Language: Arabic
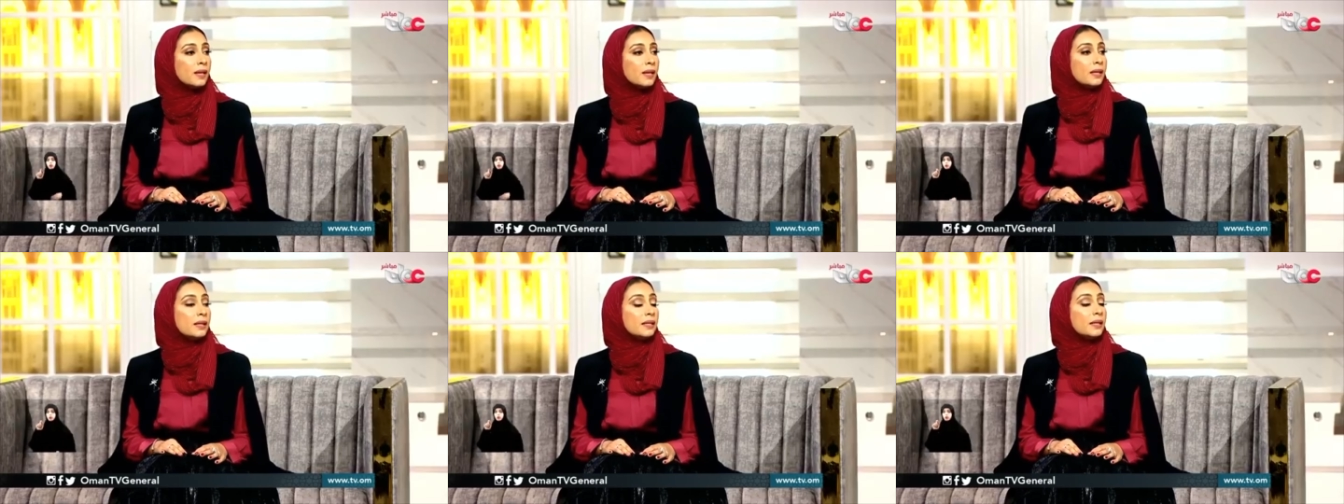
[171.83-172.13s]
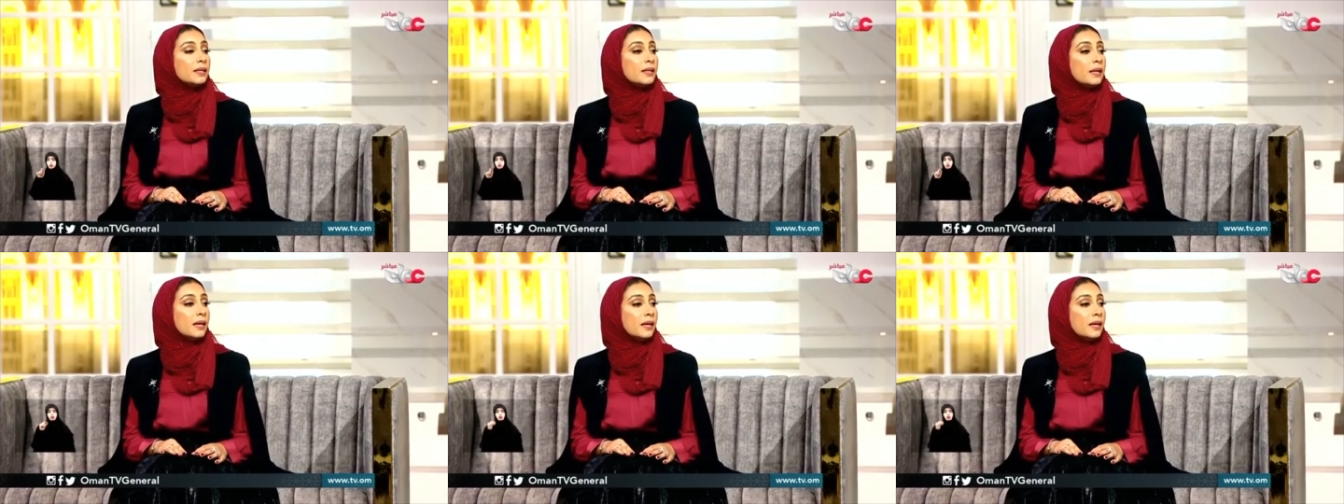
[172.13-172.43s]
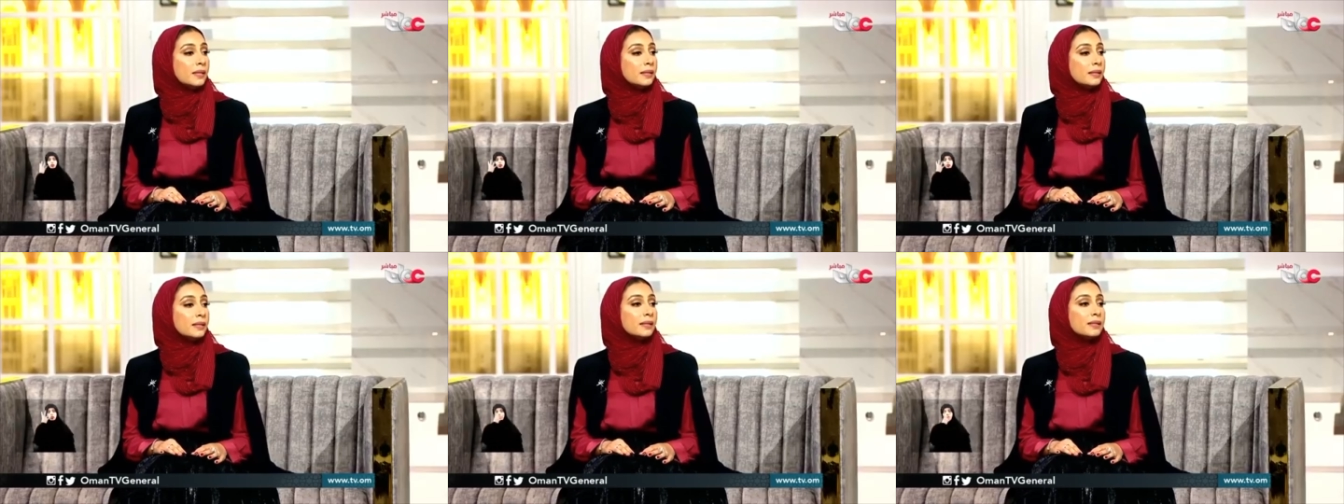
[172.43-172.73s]

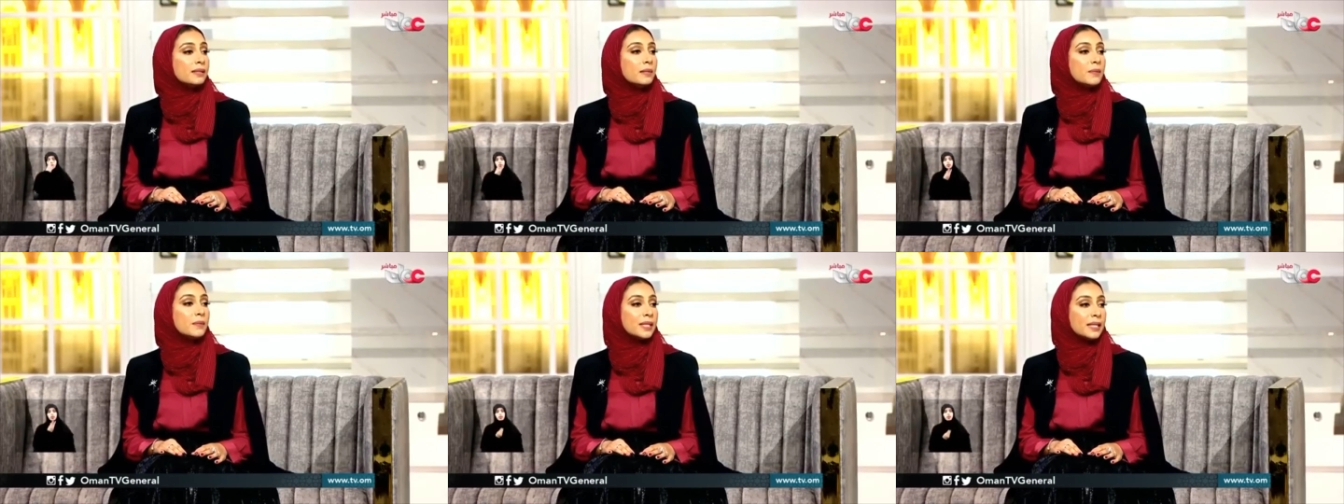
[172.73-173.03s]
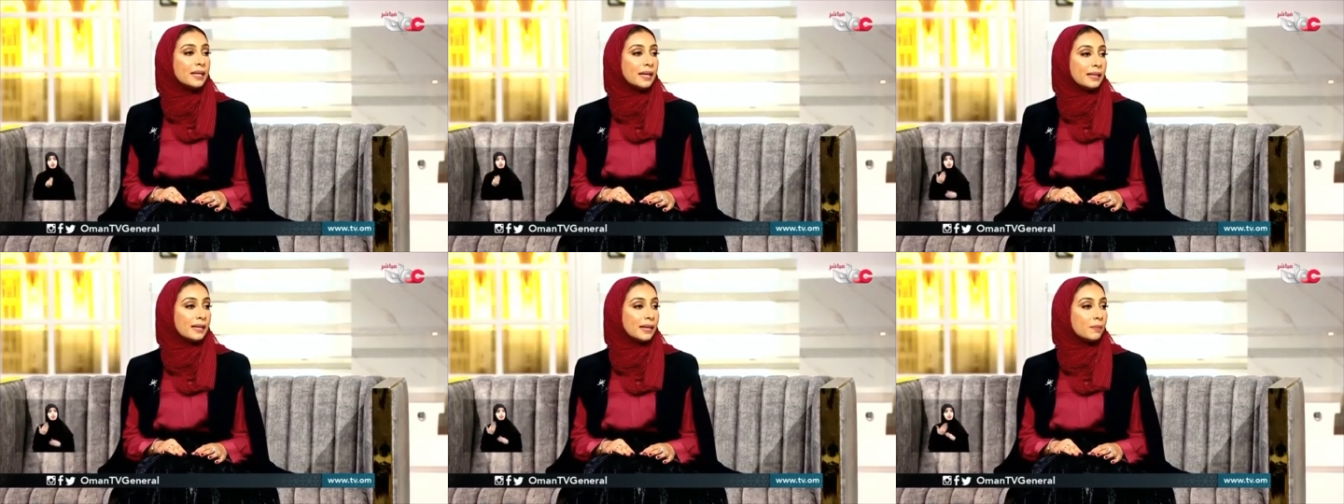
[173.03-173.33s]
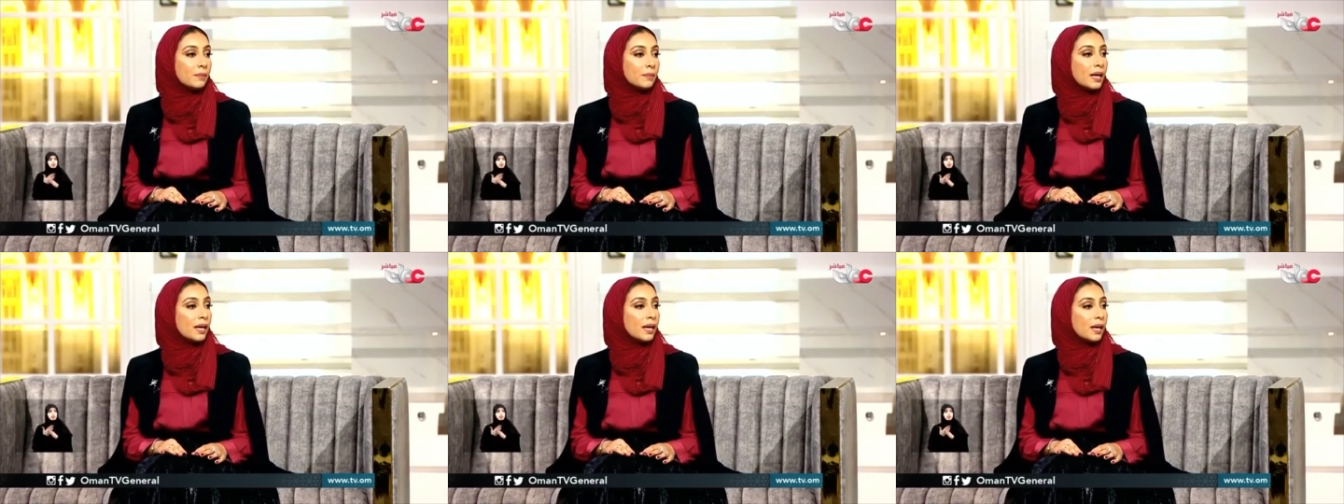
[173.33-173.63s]
لأنها تعتمد على
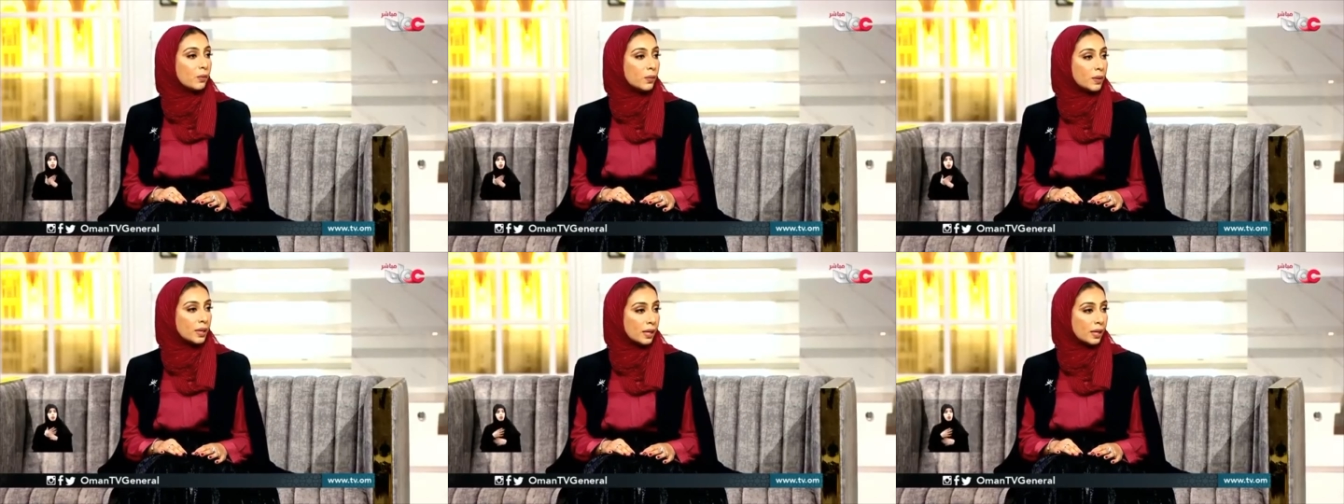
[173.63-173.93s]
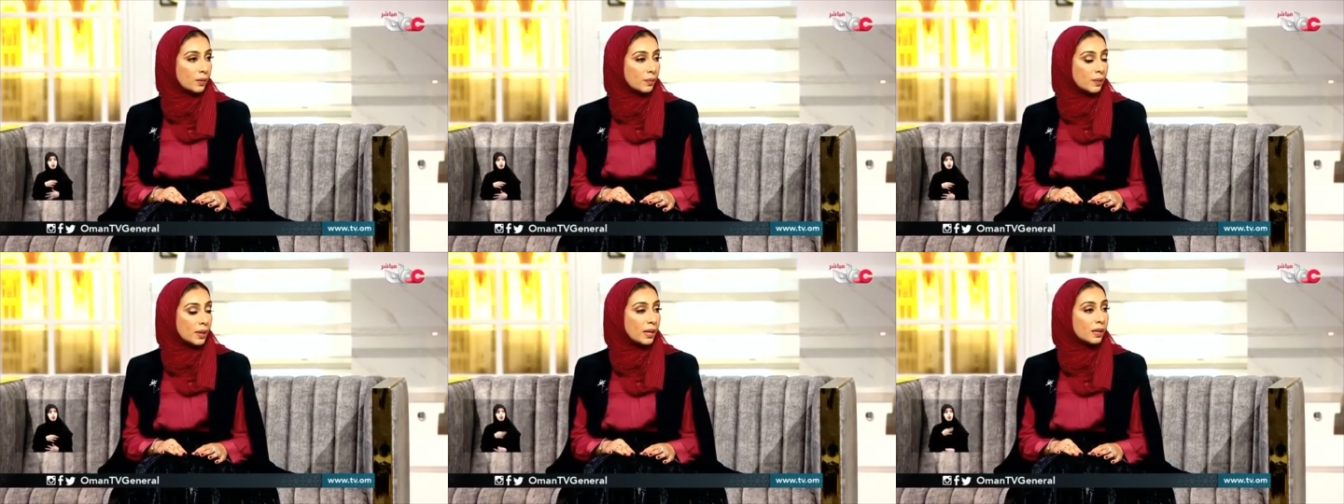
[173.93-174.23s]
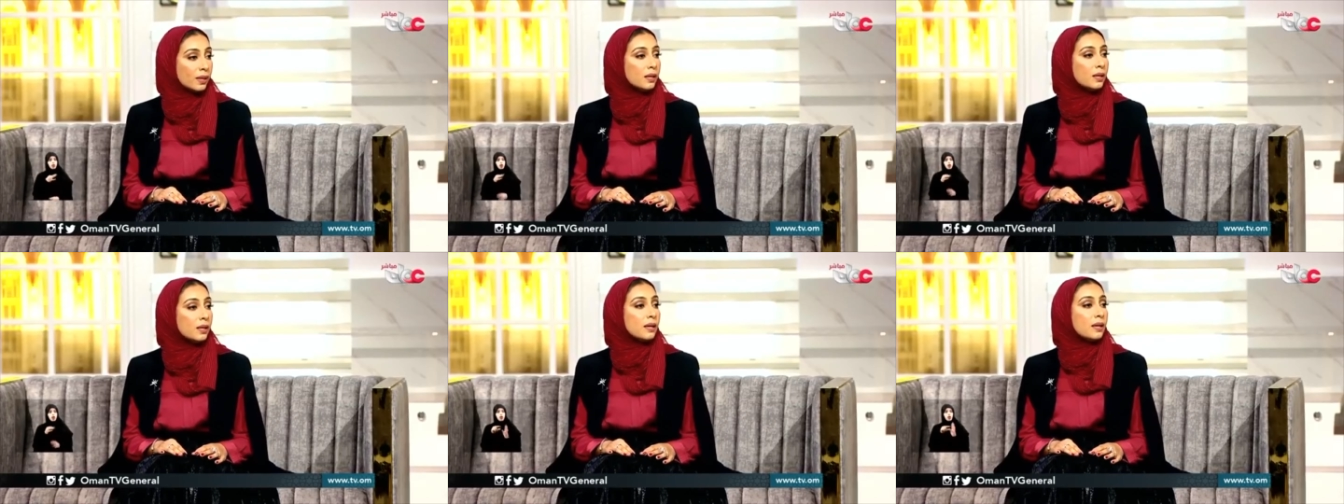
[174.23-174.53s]
محاور أربعة